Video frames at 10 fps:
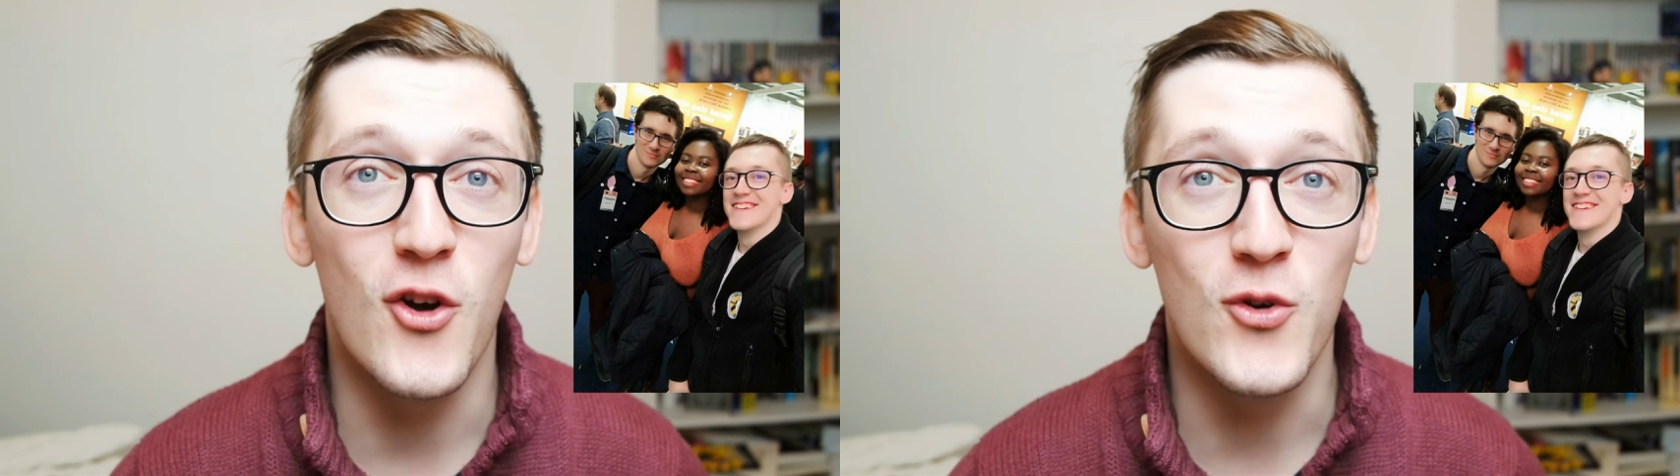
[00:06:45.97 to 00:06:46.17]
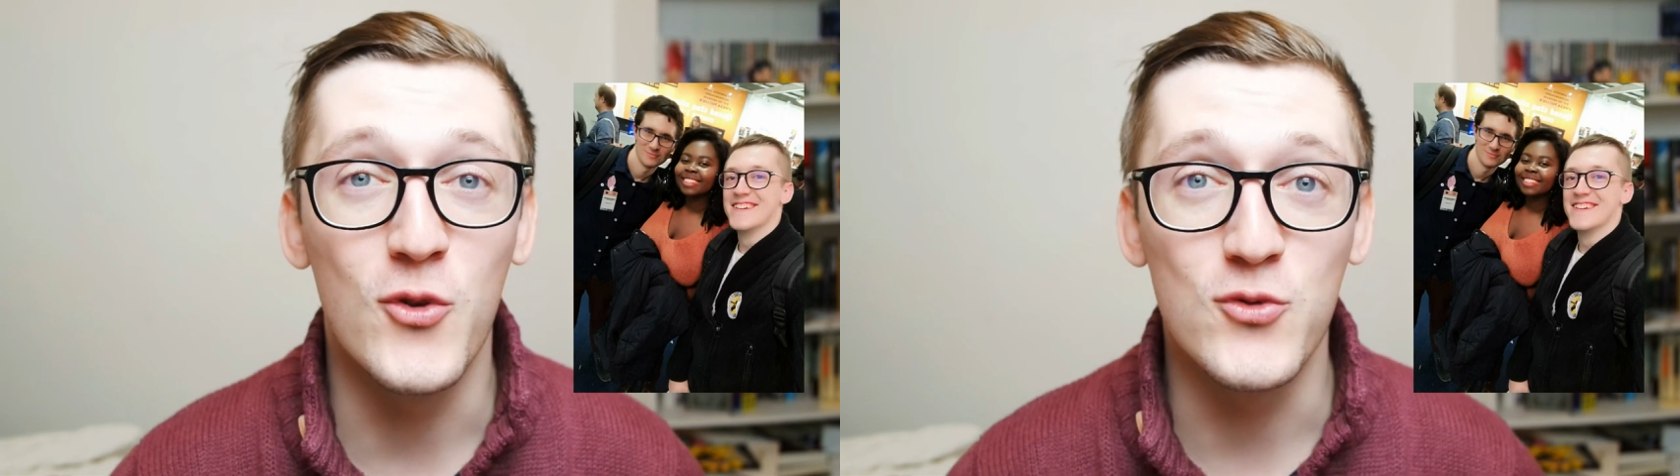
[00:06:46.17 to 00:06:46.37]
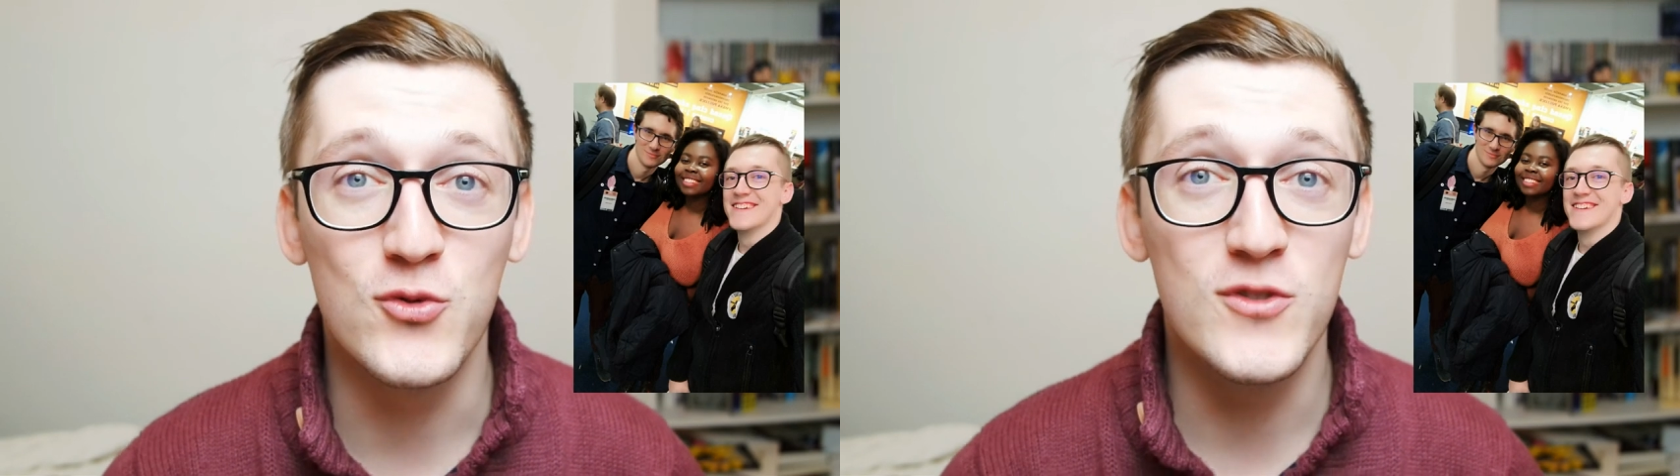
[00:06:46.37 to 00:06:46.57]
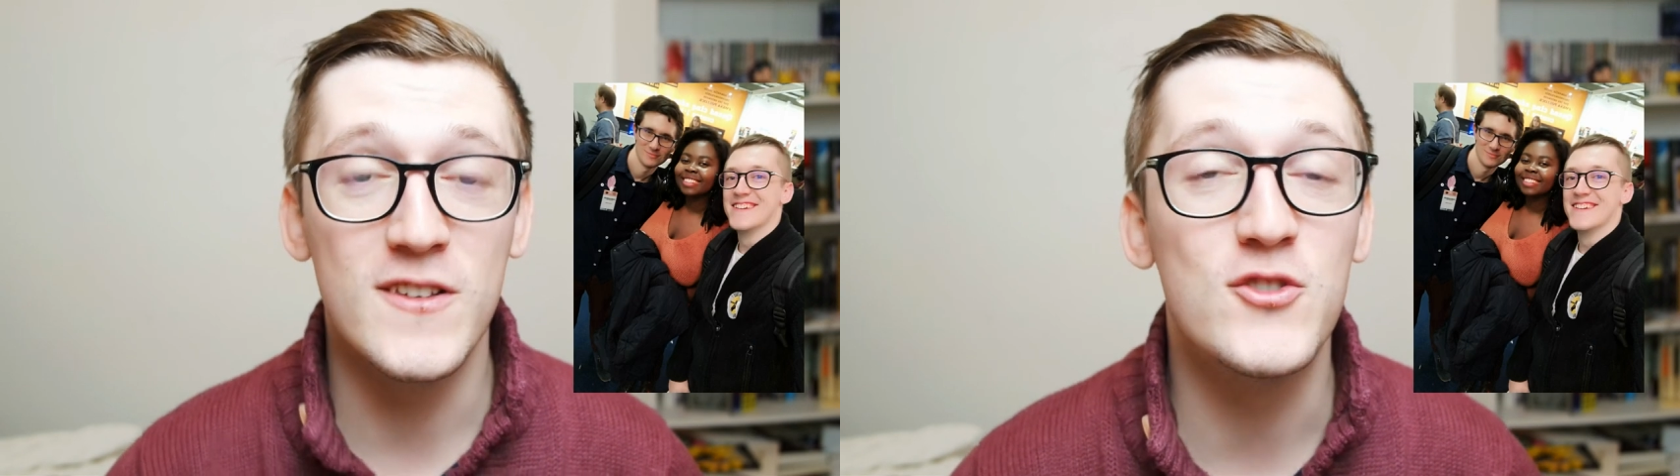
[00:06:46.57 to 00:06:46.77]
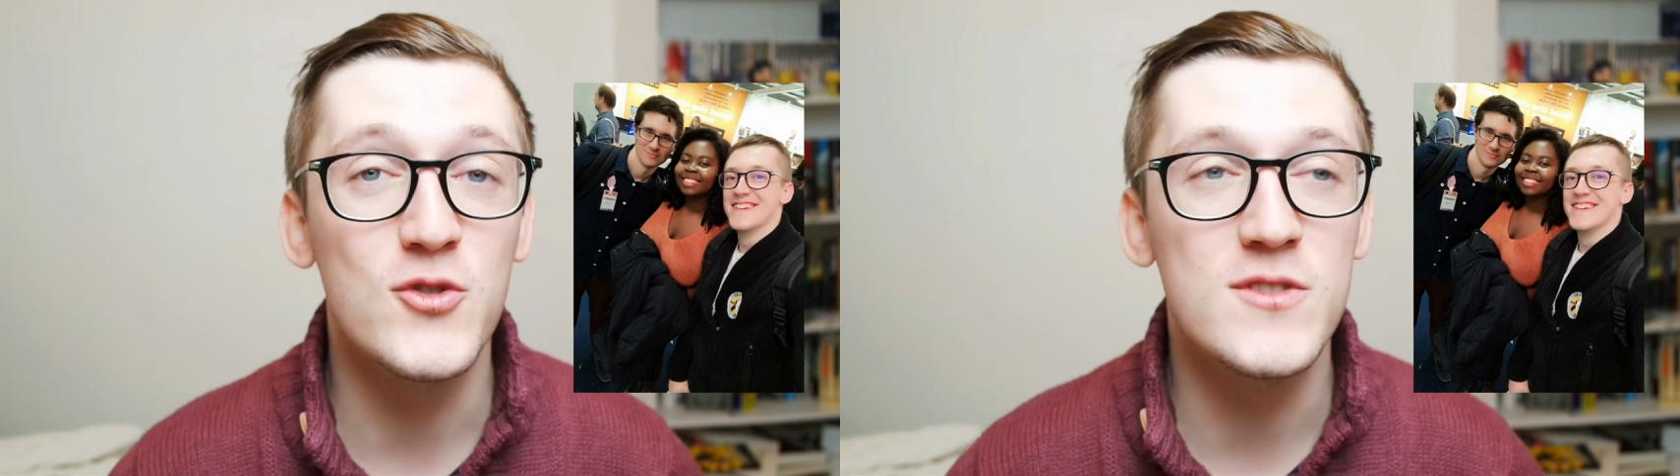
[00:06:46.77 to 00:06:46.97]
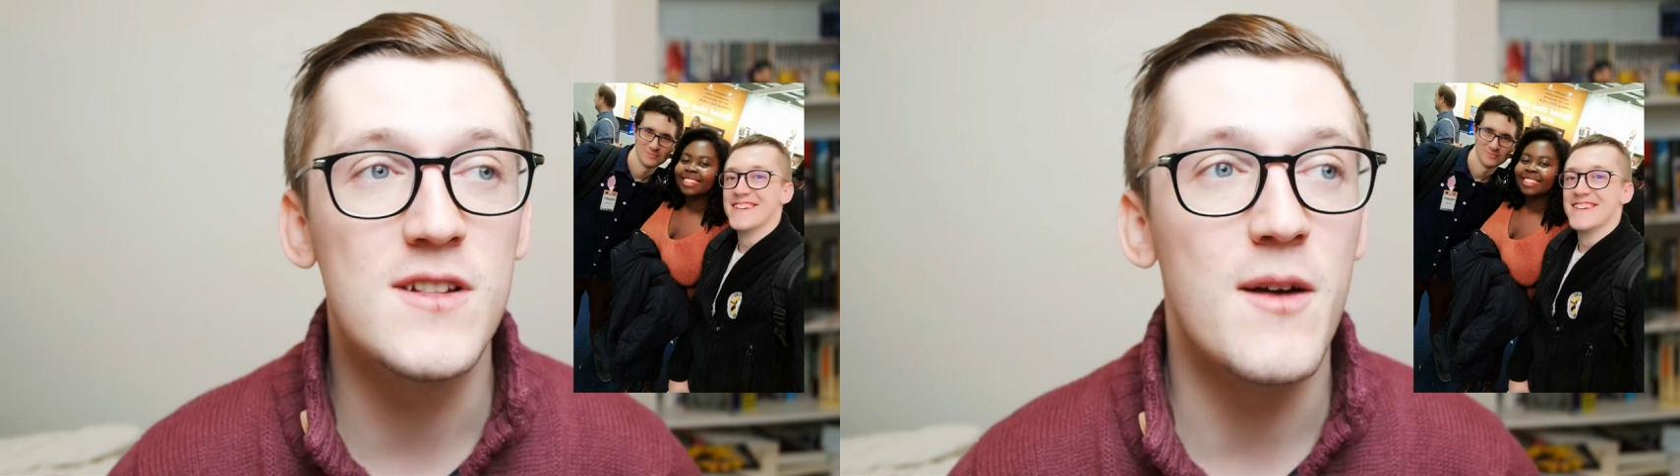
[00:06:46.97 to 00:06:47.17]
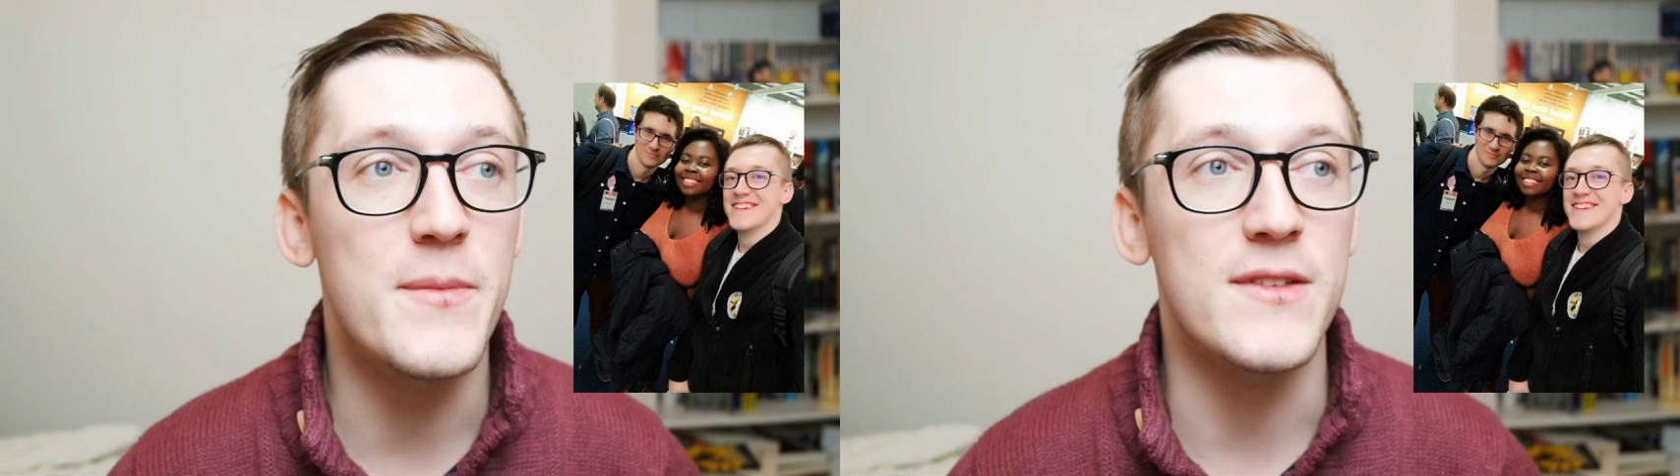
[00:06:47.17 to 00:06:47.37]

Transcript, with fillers: en toutes ces choses-là,